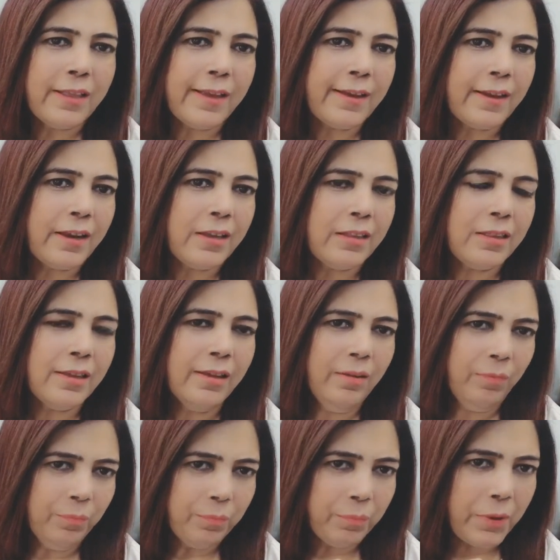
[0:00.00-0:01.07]
देख रही थी
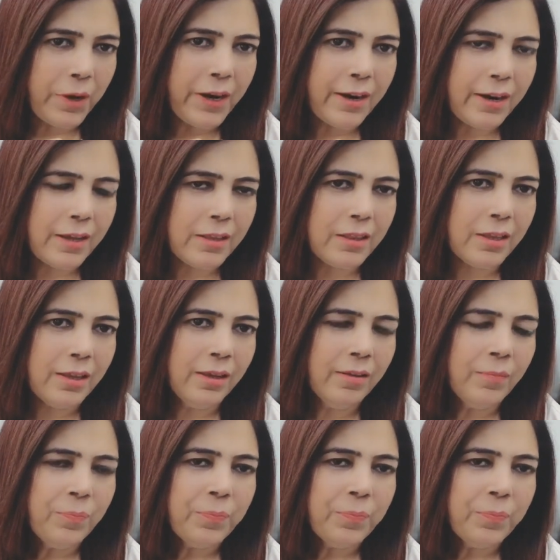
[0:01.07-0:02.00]
पढ़ रही थी